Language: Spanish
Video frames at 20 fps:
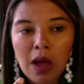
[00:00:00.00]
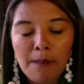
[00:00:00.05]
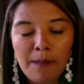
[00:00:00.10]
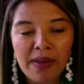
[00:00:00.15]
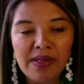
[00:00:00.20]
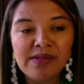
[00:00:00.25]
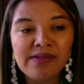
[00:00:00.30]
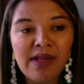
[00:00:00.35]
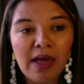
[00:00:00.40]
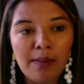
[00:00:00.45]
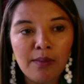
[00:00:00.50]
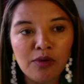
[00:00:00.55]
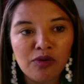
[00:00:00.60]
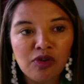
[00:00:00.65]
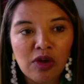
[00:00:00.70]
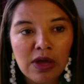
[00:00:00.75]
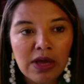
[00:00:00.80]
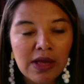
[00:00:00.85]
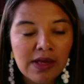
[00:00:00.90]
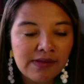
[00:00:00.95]

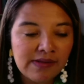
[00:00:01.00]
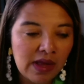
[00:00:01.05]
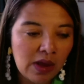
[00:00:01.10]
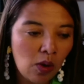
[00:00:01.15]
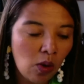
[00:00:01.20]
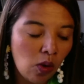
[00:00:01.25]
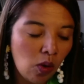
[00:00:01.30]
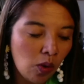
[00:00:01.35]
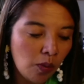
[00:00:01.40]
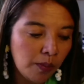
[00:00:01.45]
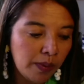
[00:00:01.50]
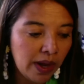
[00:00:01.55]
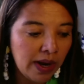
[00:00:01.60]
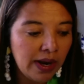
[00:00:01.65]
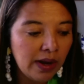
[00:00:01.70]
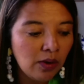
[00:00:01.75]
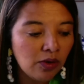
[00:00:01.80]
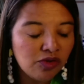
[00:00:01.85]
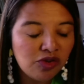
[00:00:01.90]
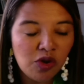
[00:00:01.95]
Pensemos, si Colombia
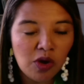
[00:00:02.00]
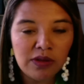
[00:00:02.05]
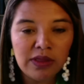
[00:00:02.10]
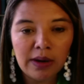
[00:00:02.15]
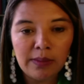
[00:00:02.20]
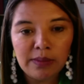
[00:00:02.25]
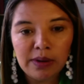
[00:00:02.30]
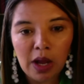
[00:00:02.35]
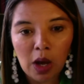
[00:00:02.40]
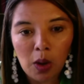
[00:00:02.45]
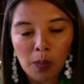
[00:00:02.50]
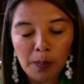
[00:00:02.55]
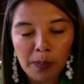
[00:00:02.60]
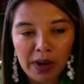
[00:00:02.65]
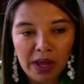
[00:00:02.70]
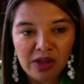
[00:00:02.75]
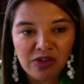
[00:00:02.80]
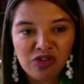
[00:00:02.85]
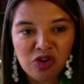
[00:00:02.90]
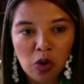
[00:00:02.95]
negoció determinado
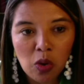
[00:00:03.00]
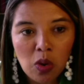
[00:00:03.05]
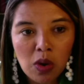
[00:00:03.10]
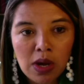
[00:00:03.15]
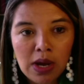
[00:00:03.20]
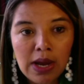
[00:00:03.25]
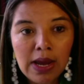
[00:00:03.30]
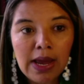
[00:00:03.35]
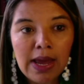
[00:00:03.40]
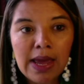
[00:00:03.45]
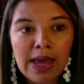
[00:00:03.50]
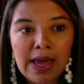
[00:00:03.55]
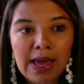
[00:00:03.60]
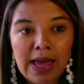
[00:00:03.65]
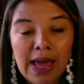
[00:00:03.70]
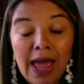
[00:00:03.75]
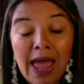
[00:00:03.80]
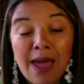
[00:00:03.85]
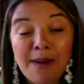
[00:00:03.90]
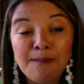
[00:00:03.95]
precio
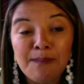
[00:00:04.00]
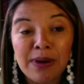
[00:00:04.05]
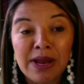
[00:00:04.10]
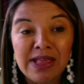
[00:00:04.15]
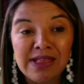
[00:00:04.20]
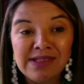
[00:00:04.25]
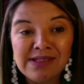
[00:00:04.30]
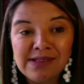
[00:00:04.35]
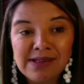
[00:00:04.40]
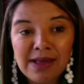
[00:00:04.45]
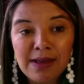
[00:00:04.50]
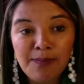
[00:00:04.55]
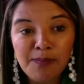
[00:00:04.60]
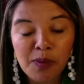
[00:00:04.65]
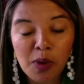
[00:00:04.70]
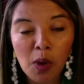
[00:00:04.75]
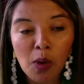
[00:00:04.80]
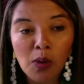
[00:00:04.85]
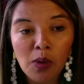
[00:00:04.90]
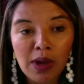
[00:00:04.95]
eh, en
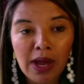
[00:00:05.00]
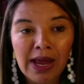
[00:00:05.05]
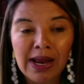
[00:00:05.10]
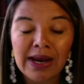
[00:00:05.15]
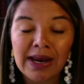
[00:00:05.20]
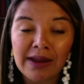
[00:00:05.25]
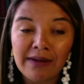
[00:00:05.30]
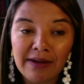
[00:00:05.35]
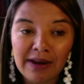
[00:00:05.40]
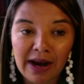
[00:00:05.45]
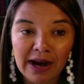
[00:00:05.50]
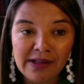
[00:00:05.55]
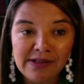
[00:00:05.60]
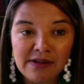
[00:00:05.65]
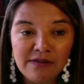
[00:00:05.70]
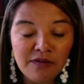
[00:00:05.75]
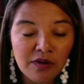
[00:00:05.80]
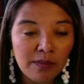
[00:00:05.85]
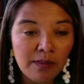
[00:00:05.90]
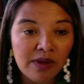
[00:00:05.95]
principio, el revelar
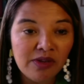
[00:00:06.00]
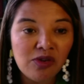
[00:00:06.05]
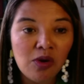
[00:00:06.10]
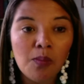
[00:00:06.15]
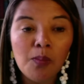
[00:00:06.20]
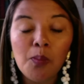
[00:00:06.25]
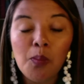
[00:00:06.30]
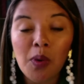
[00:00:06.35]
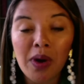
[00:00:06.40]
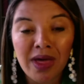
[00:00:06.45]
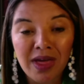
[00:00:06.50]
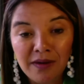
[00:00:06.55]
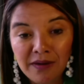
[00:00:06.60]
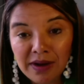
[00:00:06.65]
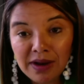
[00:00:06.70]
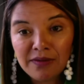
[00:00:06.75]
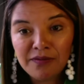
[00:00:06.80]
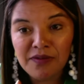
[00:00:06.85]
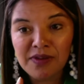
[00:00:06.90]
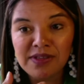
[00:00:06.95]
esa información puede
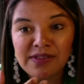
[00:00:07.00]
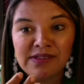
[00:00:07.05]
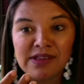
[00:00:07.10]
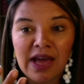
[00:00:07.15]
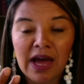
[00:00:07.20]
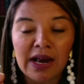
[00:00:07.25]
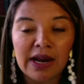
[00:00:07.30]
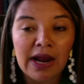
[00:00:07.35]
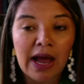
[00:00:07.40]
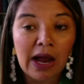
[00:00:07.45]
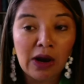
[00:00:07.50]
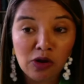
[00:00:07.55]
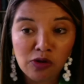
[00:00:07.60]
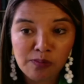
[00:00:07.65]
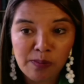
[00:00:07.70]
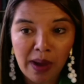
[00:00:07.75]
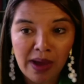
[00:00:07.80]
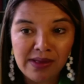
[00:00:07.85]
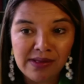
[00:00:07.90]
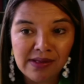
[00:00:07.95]
beneficiar a los
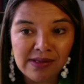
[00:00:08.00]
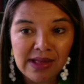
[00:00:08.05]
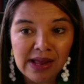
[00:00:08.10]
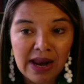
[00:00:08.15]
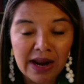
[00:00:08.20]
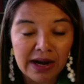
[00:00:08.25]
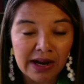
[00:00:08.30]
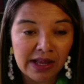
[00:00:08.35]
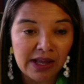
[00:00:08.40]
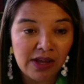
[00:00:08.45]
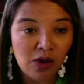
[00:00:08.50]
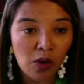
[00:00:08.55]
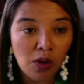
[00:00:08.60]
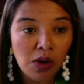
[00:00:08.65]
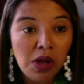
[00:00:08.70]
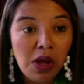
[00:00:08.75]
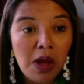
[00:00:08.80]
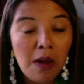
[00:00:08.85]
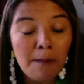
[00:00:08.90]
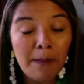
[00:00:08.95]
países de la región
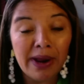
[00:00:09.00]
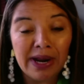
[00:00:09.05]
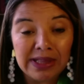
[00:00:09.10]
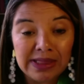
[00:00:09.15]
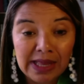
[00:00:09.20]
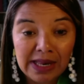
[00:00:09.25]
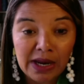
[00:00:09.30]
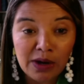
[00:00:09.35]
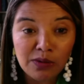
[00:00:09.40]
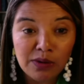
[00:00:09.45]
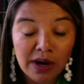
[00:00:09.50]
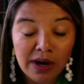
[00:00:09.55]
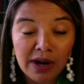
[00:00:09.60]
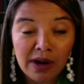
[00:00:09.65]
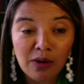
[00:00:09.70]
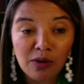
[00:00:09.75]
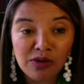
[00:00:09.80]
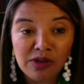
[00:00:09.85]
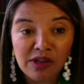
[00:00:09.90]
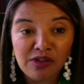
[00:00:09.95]
para tener una
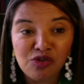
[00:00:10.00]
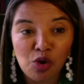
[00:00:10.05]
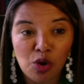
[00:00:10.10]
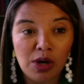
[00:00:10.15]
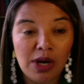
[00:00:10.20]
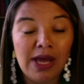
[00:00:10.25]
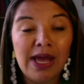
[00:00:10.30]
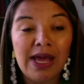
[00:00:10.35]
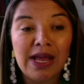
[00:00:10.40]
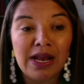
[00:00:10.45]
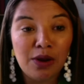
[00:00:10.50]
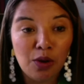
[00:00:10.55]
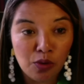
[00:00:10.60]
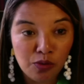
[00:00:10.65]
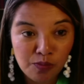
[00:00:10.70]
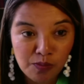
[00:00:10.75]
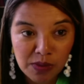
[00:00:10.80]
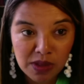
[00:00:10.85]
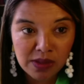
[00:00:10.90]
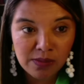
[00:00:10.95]
negociación en
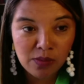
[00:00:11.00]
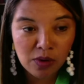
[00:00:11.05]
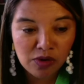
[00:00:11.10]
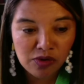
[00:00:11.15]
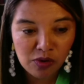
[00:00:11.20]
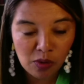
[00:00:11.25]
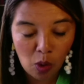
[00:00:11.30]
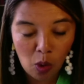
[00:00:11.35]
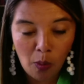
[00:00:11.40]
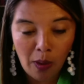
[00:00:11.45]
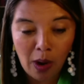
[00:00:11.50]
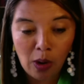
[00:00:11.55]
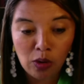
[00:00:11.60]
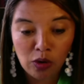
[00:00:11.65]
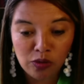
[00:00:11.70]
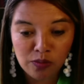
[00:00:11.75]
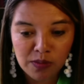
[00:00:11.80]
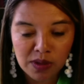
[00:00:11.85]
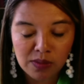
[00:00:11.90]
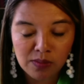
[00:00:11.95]
los mismos o bajo
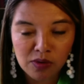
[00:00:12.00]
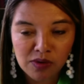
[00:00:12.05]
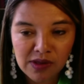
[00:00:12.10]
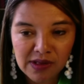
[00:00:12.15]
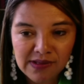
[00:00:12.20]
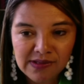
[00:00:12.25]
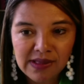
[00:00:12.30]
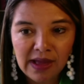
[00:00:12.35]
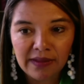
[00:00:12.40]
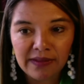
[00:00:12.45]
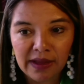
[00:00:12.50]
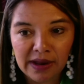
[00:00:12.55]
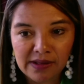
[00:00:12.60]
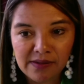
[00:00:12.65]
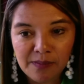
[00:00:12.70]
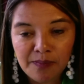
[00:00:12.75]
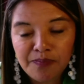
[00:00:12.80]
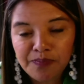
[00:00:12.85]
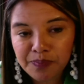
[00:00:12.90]
los mismos estándares.